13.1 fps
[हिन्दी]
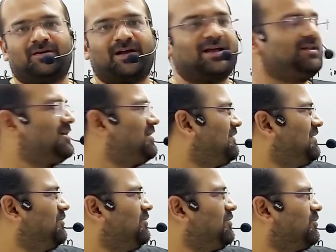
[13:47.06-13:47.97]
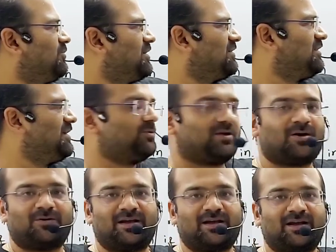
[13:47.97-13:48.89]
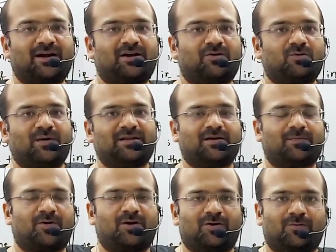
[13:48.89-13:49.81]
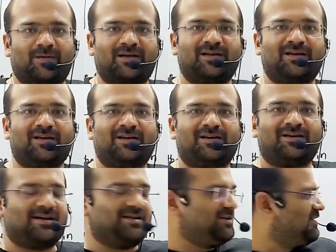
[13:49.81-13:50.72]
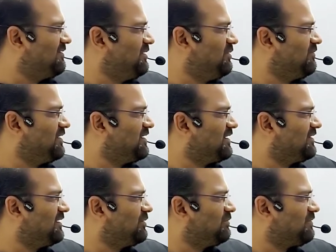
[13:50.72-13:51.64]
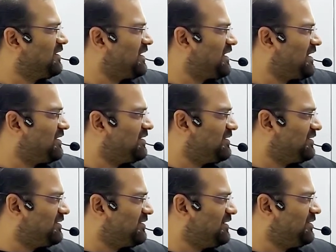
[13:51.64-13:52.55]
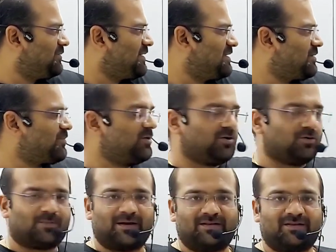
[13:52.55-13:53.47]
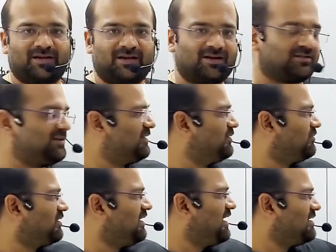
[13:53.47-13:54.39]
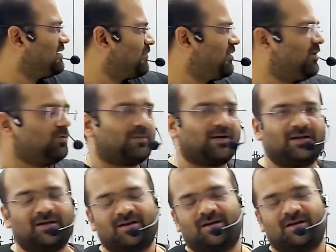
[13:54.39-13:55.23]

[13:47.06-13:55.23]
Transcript: एन की वैल्यू टू रख दे तो क्या हो जाएगा टू एच अपॉन टू पाई एन की वैल्यू वन रख दे तो वन इंटू एच अपॉन टू पाई थ्री रख दे तो थ्री एच अपॉन टू पाई